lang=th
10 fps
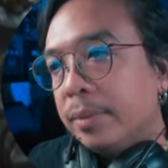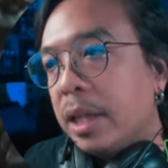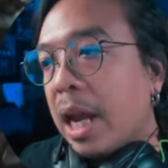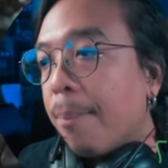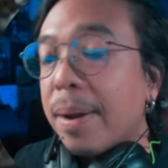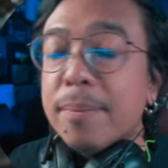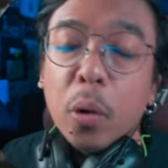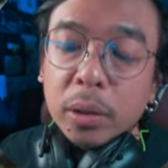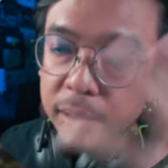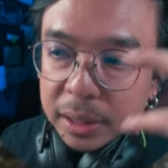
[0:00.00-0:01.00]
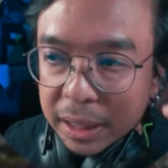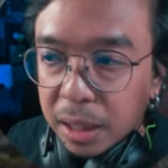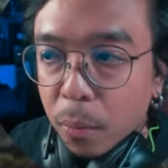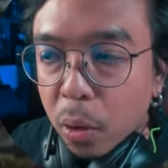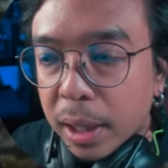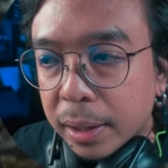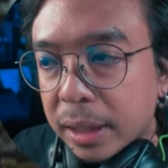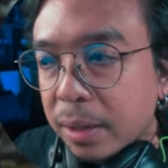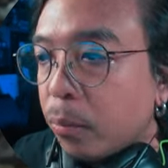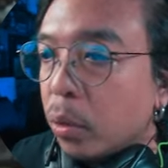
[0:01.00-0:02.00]
นะครับ มันหมดตั้งแต่ชั้นข้างบนแล้ว
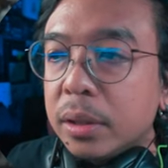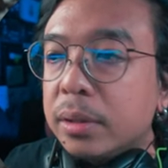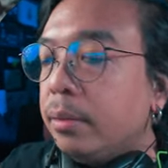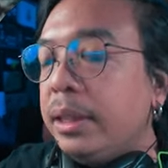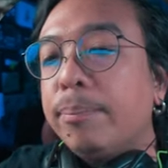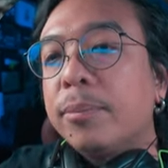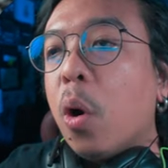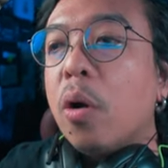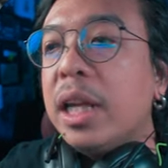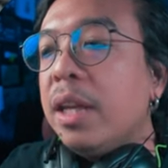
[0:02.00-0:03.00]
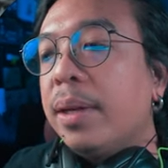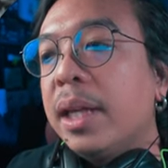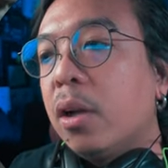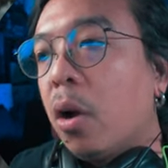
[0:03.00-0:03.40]
ข้างบนก็หยิบของดีไปกิน